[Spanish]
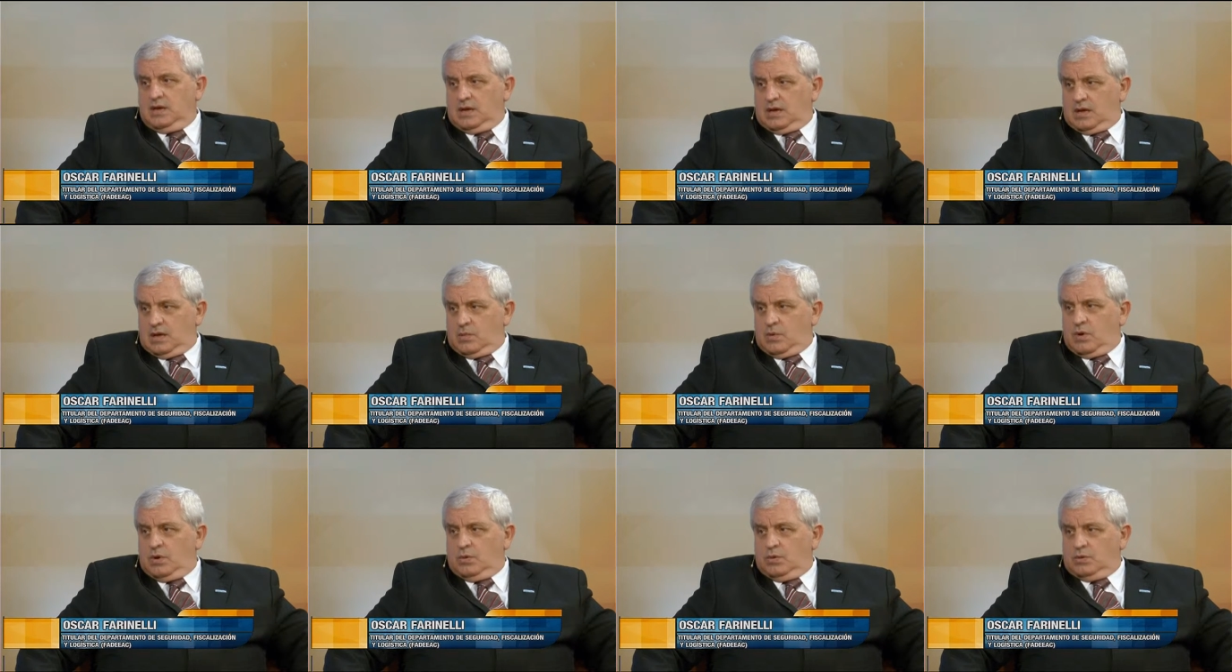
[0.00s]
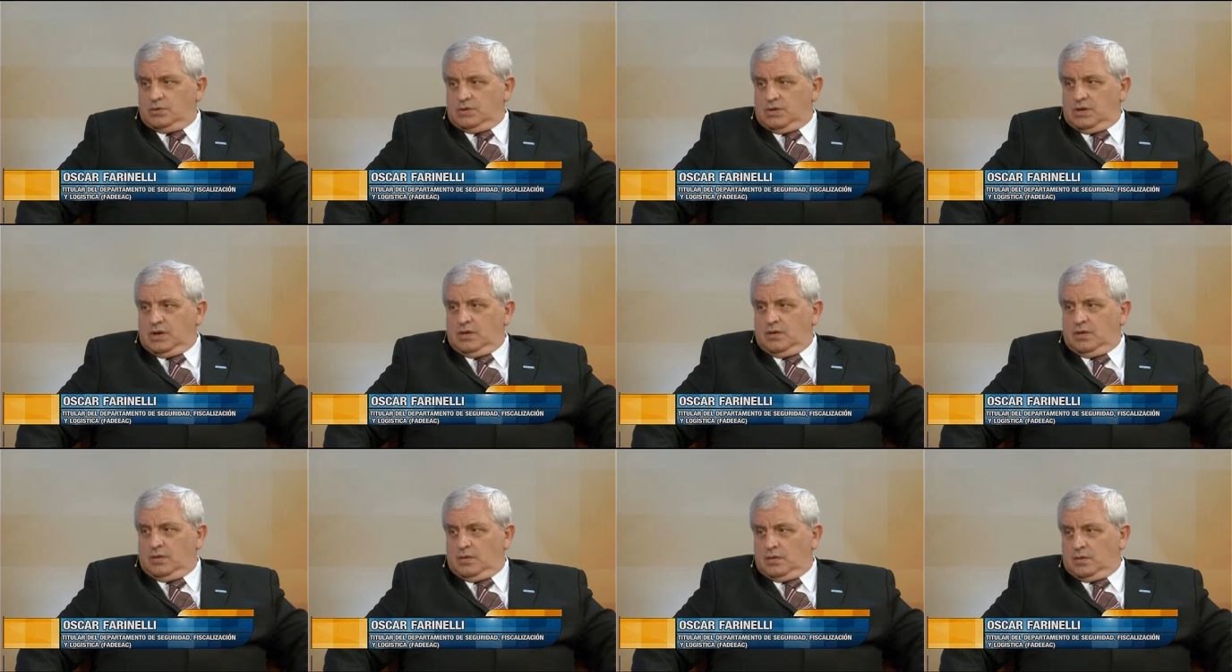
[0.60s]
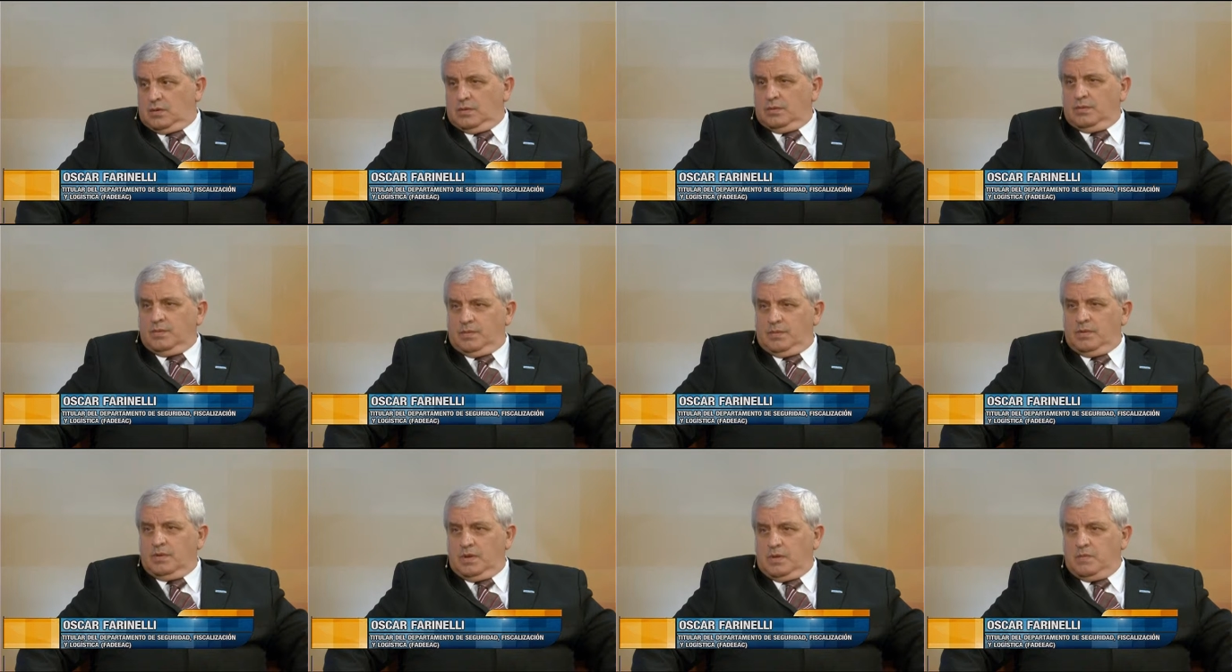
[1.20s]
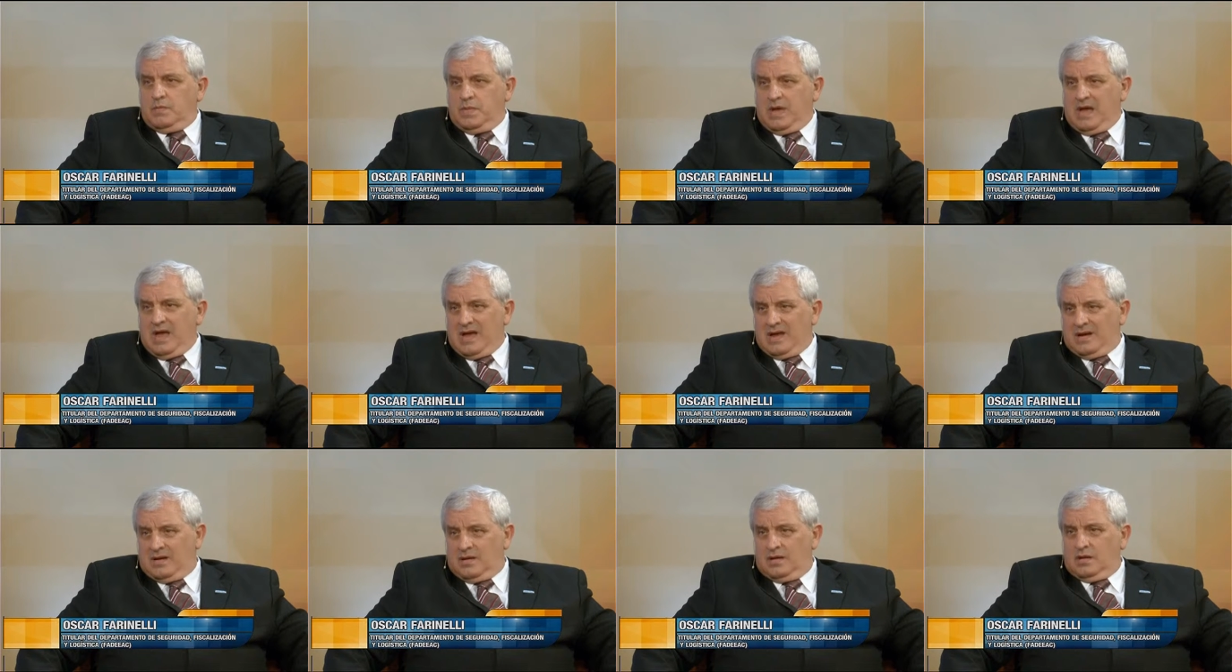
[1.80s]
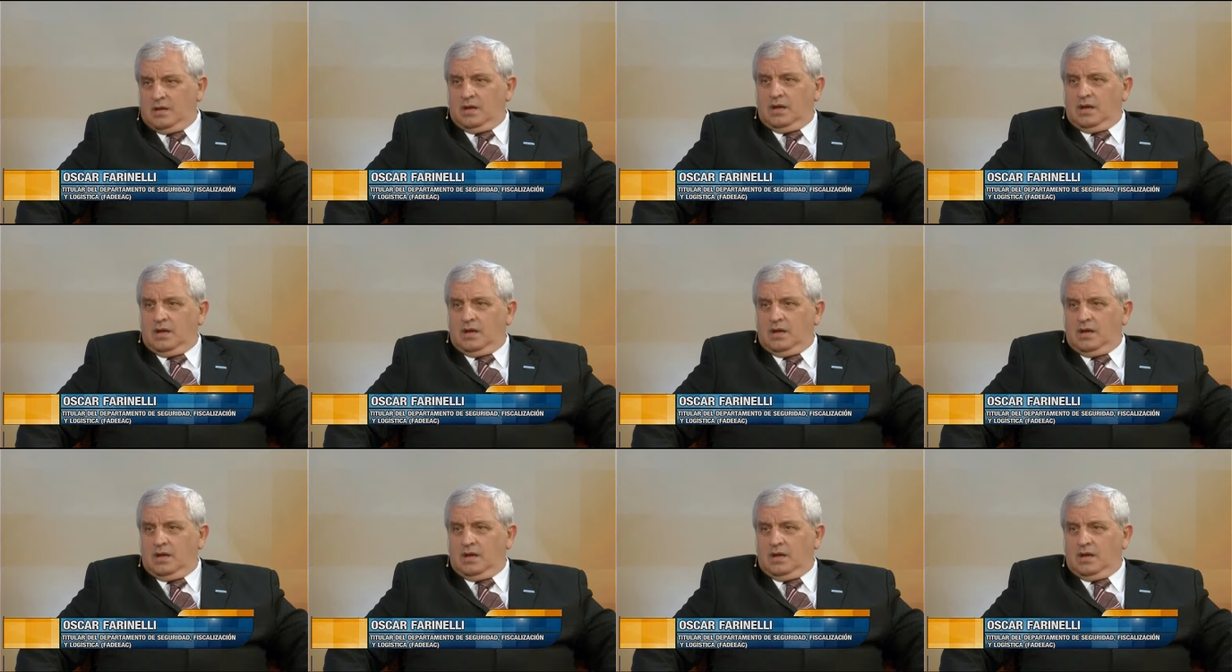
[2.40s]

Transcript: Hemos evolucionado bien,